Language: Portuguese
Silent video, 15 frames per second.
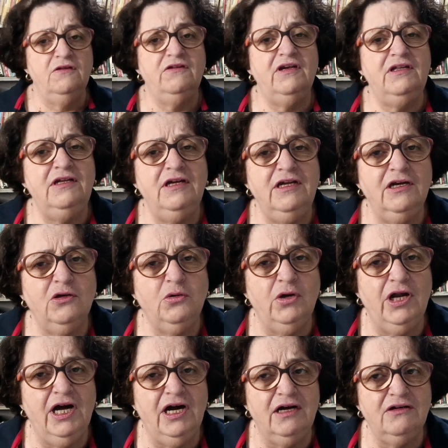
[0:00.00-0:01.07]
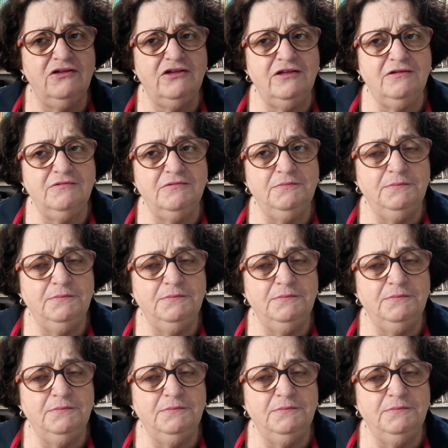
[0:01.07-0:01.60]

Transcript: Você teria coragem?